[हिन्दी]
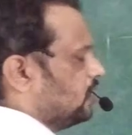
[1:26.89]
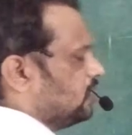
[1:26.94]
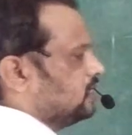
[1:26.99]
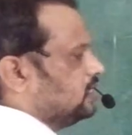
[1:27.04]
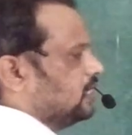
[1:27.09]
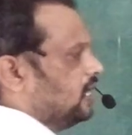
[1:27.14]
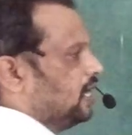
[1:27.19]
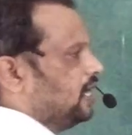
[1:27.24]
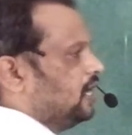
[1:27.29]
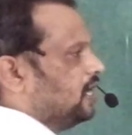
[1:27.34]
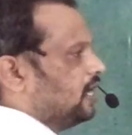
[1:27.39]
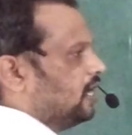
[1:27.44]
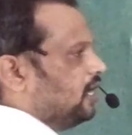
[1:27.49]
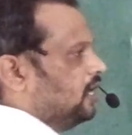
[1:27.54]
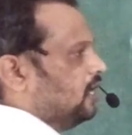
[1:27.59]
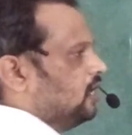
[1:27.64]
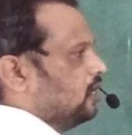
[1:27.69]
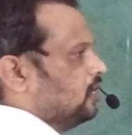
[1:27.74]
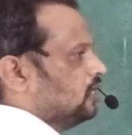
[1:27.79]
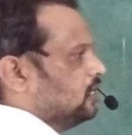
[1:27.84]
सिलेंडर है
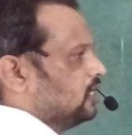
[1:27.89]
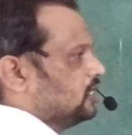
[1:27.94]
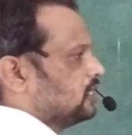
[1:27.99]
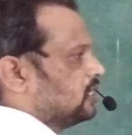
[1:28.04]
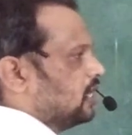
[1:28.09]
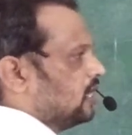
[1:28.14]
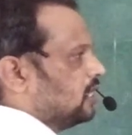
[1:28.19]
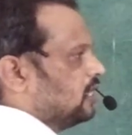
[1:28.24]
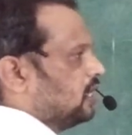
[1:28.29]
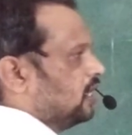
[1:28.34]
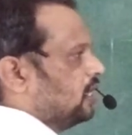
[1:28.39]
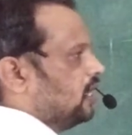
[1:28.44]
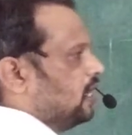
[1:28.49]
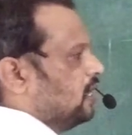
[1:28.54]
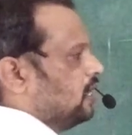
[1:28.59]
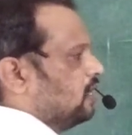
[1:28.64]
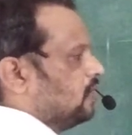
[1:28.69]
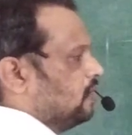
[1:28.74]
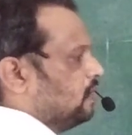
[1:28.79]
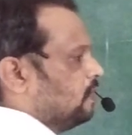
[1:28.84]
इसके अंदर ये
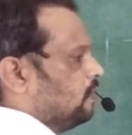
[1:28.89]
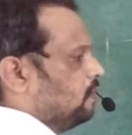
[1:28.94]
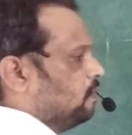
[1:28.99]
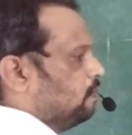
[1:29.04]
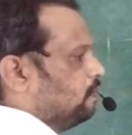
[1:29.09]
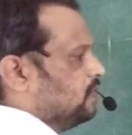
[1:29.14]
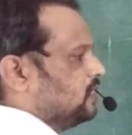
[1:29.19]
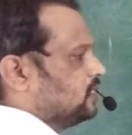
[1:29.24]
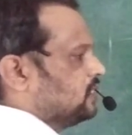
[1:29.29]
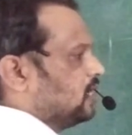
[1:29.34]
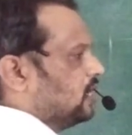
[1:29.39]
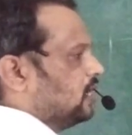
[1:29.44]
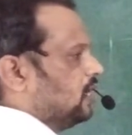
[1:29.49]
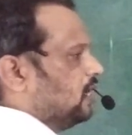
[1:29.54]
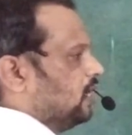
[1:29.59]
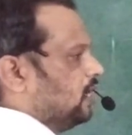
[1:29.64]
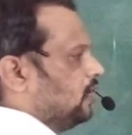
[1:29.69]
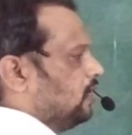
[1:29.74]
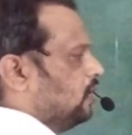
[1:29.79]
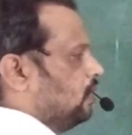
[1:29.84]
पिस्टन
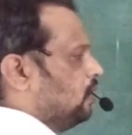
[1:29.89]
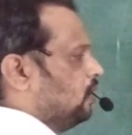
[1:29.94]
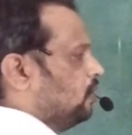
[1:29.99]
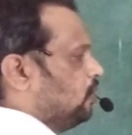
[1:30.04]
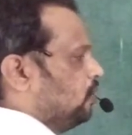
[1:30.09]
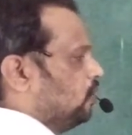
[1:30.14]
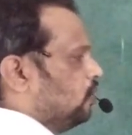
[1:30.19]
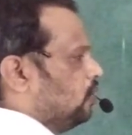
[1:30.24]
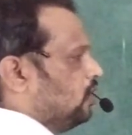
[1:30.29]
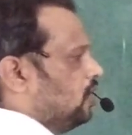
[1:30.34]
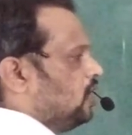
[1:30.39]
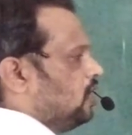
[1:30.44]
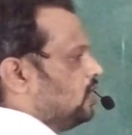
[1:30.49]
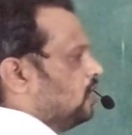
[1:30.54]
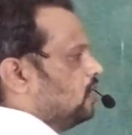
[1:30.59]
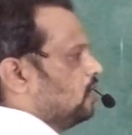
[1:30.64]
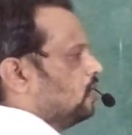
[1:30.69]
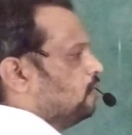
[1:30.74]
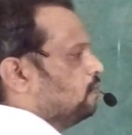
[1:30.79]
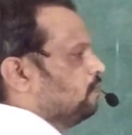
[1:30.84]
है और ये
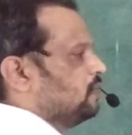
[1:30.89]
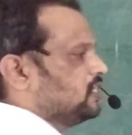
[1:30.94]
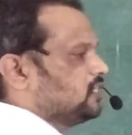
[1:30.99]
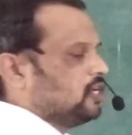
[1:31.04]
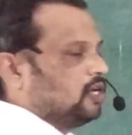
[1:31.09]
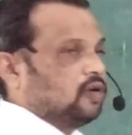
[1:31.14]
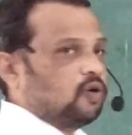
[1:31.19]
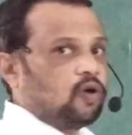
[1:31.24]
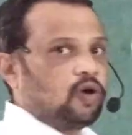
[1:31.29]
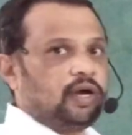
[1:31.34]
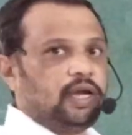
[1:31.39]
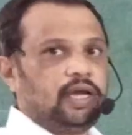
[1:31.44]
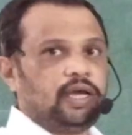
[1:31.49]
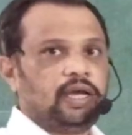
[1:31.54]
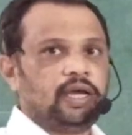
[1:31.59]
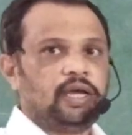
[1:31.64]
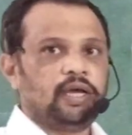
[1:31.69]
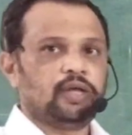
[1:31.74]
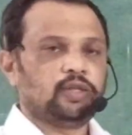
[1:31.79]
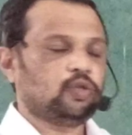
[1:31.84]
पिस्टन रॉड है
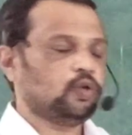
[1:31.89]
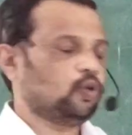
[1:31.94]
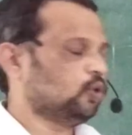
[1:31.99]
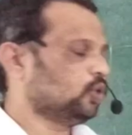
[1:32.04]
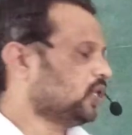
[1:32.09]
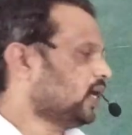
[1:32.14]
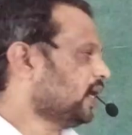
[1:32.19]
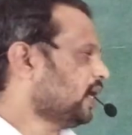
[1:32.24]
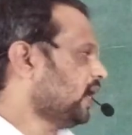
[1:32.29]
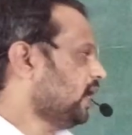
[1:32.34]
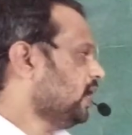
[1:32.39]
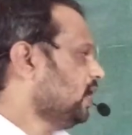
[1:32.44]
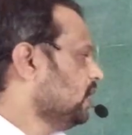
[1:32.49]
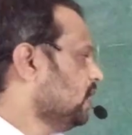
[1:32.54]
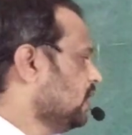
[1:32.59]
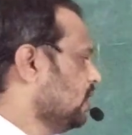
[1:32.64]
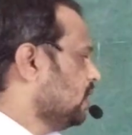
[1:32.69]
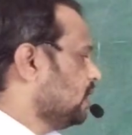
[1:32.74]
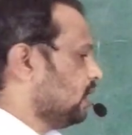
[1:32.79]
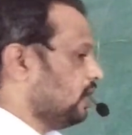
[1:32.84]
तो होता क्या है
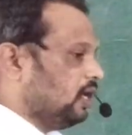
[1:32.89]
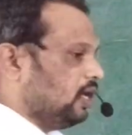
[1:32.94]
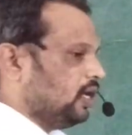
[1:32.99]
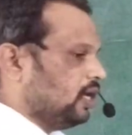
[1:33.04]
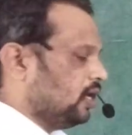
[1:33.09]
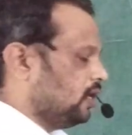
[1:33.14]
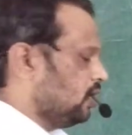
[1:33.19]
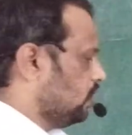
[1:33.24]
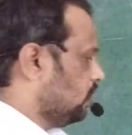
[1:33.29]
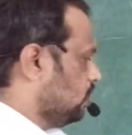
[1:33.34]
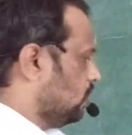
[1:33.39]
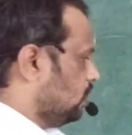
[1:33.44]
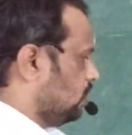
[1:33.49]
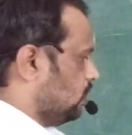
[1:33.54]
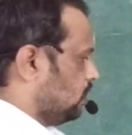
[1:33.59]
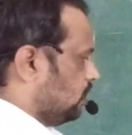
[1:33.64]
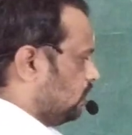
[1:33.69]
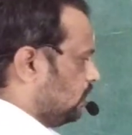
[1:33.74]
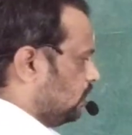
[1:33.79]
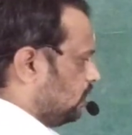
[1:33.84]
कि
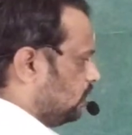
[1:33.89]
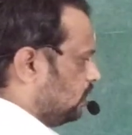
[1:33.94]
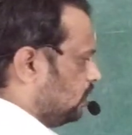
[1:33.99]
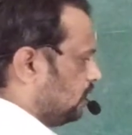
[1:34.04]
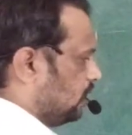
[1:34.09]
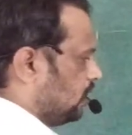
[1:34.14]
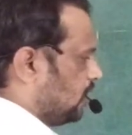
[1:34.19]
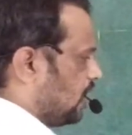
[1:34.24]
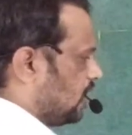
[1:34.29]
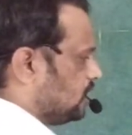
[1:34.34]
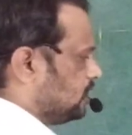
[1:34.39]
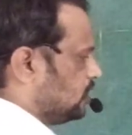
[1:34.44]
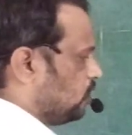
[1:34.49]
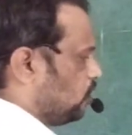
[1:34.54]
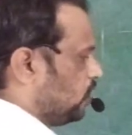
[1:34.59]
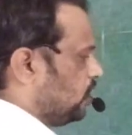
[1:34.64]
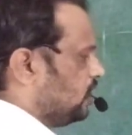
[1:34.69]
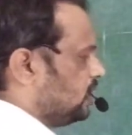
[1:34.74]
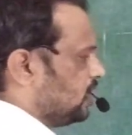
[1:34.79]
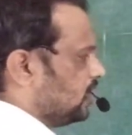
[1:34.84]
यहाँ से
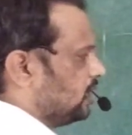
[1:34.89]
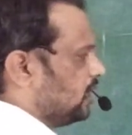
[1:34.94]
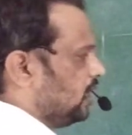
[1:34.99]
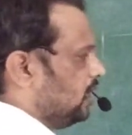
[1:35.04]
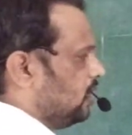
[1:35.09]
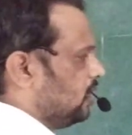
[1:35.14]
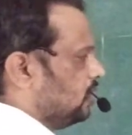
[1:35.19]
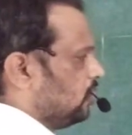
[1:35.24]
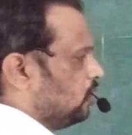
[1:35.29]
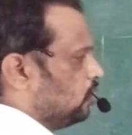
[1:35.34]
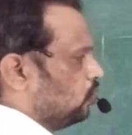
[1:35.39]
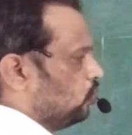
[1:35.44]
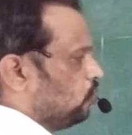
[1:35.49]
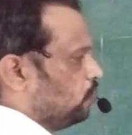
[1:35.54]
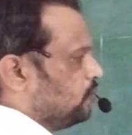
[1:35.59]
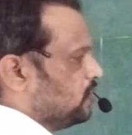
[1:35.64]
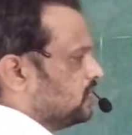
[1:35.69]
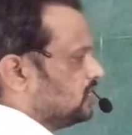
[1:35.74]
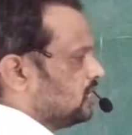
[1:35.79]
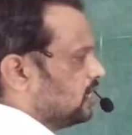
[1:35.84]
ऑयल जाता है तो
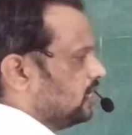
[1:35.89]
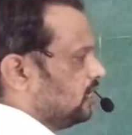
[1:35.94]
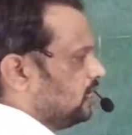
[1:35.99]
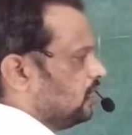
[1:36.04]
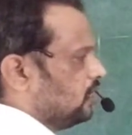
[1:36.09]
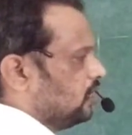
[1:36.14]
पिस्टन